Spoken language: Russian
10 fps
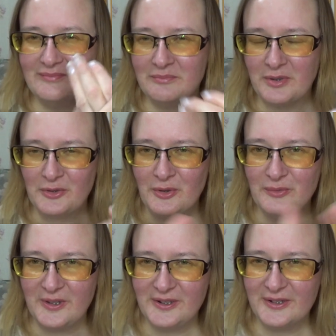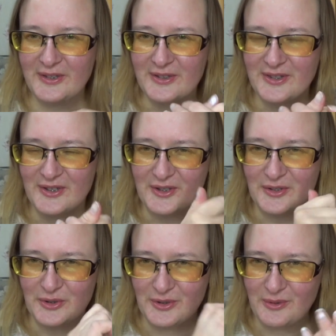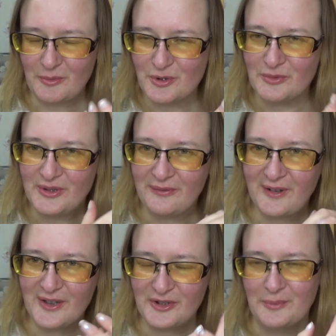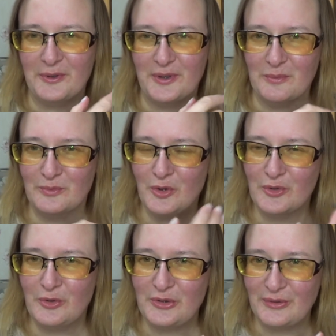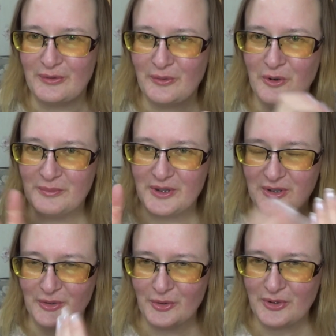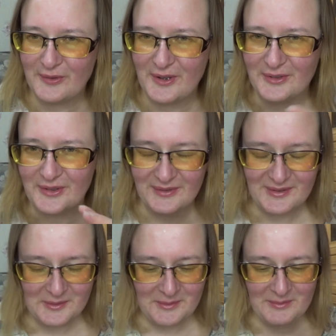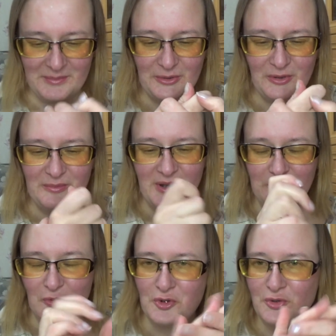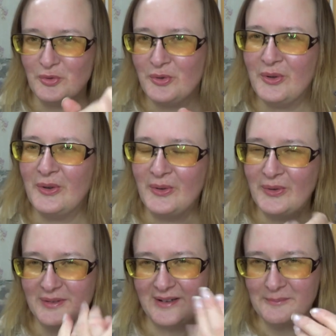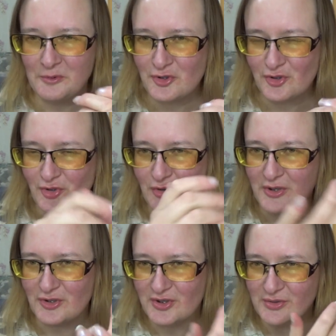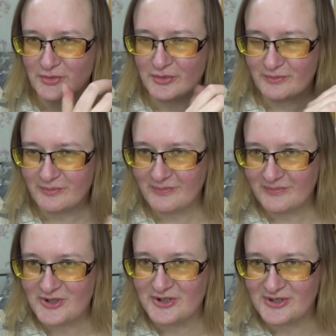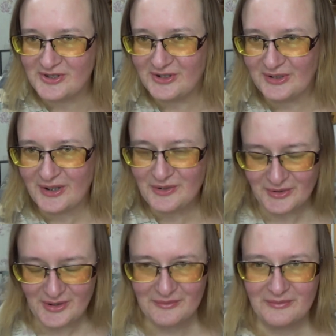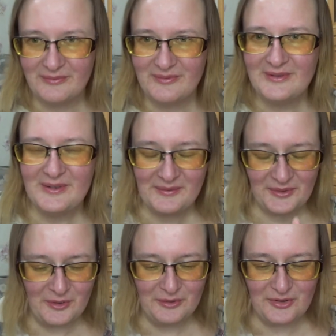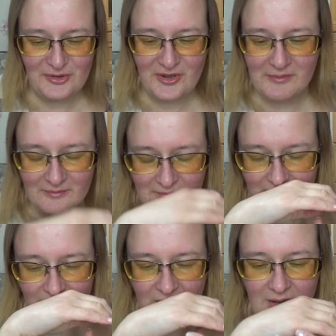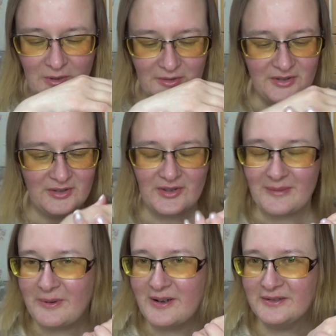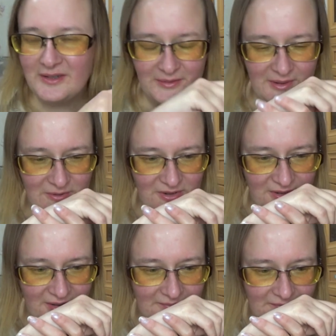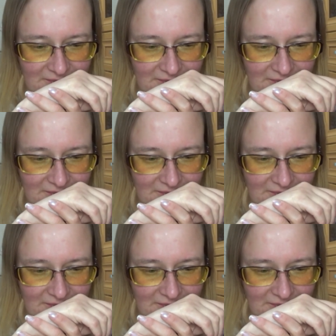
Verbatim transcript: Потом велик достать, который вообще не в кадре, потом он хоть и в комнате, но не в кадре. Потом на почту. А почта же у нас сейчас через три района в солнечном. Обалденно пахнет вообще.